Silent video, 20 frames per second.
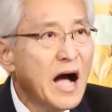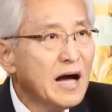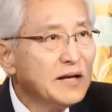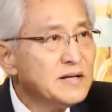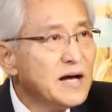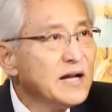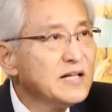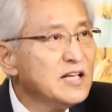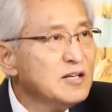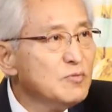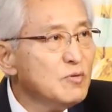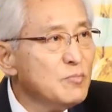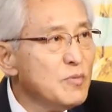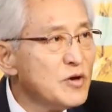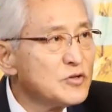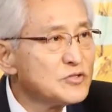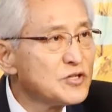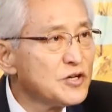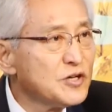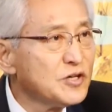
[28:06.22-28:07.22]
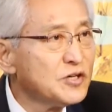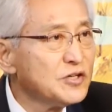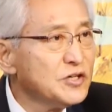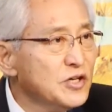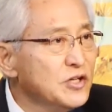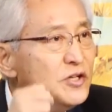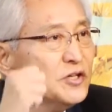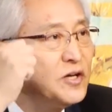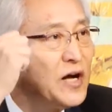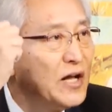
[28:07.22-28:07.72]
하나님이면서
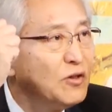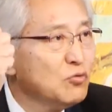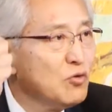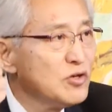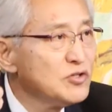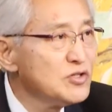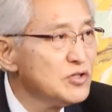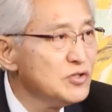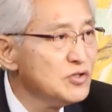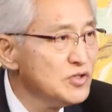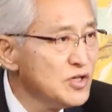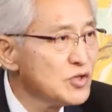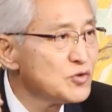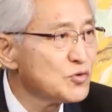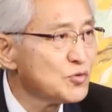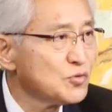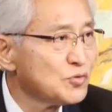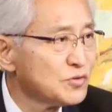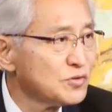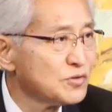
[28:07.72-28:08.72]
인간 되신 예수.